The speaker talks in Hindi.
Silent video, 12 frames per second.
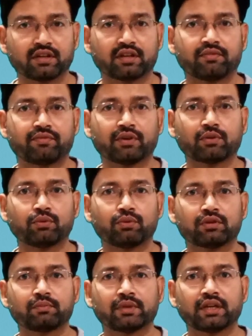रेफ़र
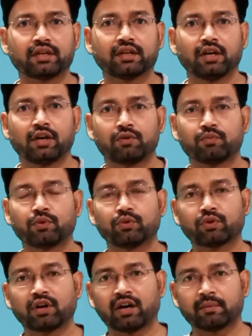कोड में वो लोग